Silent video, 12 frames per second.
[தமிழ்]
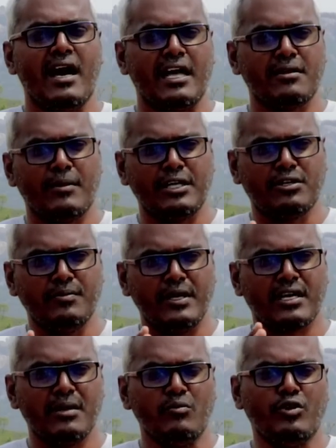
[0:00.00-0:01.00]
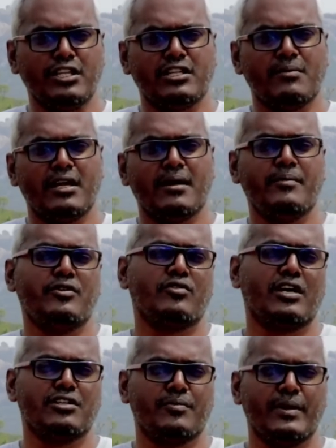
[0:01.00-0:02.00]
அதை மட்டுமே கண்மூடித்தனமாக நம்பிட்டு
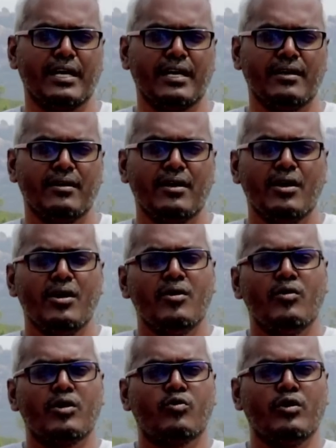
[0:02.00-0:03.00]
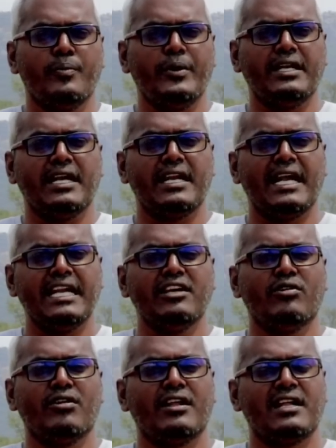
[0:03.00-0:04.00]
உட்காந்துருப்பாங்க ஒரு குறிப்பிட்ட
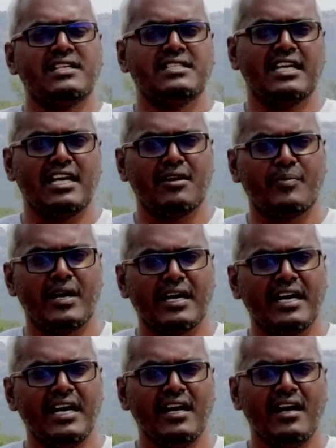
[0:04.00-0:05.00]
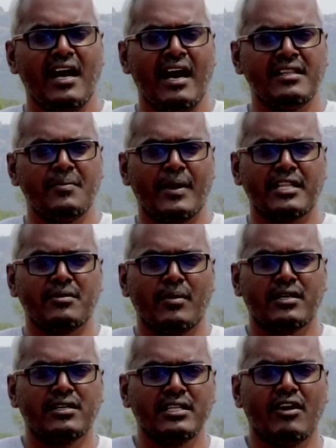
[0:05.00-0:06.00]
நடிகரோட ரசிகராக இருப்பாங்க அந்த படத்தை
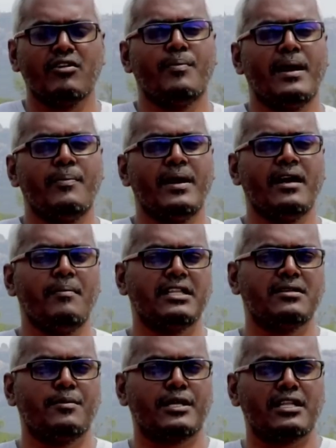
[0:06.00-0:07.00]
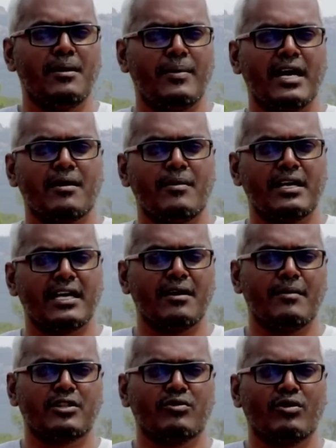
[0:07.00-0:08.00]
மட்டும்தான் அவங்க பார்ப்பாங்க மற்ற படத்தெல்லாம் பார்க்க
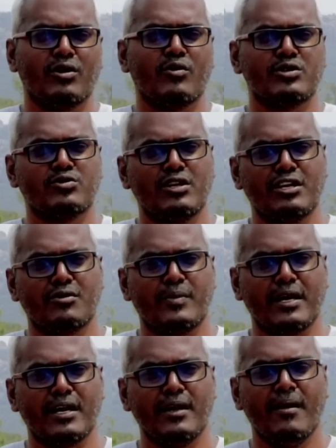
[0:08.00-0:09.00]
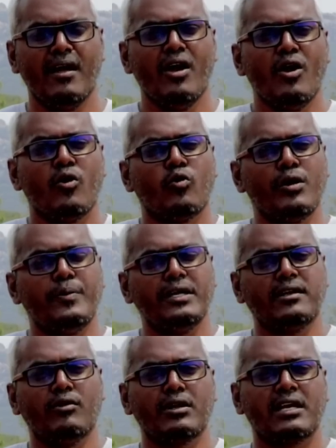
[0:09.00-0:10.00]
மாட்டாங்க மற்றவங்கள குறை சொல்லிகிட்டு இருப்பாங்க
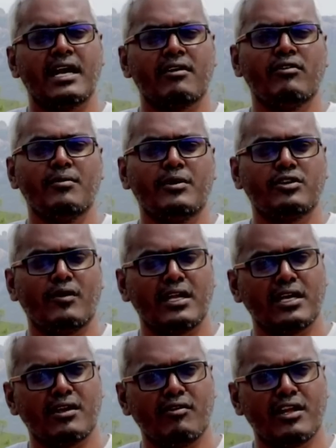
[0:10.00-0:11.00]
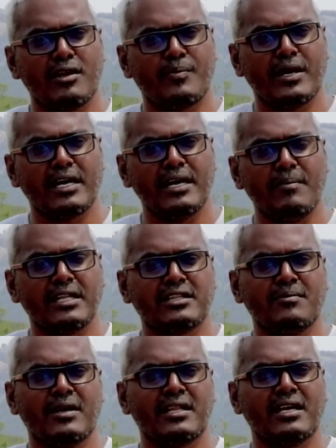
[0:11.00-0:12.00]
குறிப்பிட்ட ஒரு கடவுளை மட்டும் வணங்குறவராக இருப்பாங்க
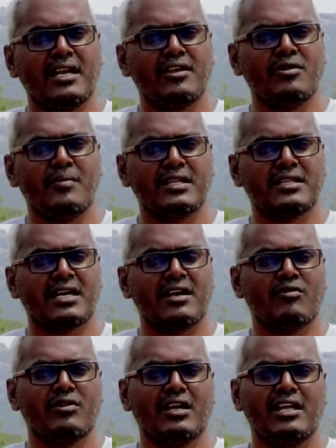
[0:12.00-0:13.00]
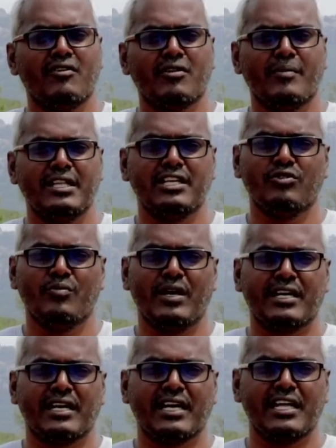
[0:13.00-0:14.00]
மற்ற மதங்களையோ மற்ற கடவுள்களையோ அவங்க மதிக்கவும்
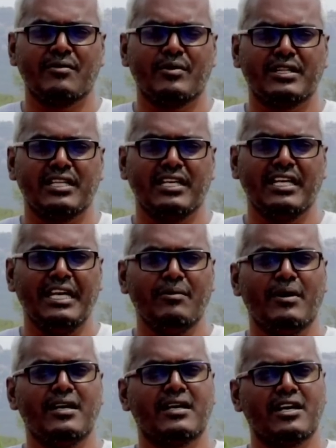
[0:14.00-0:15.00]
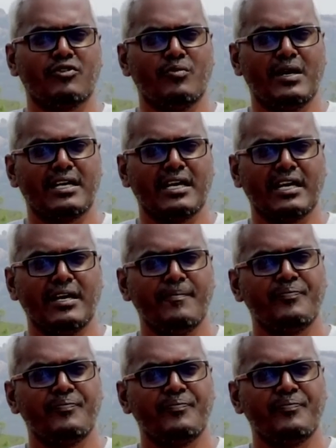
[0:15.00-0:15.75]
மாட்டாங்க அதை பற்றி ஈடுபாடு காட்டவும் மாட்டாங்க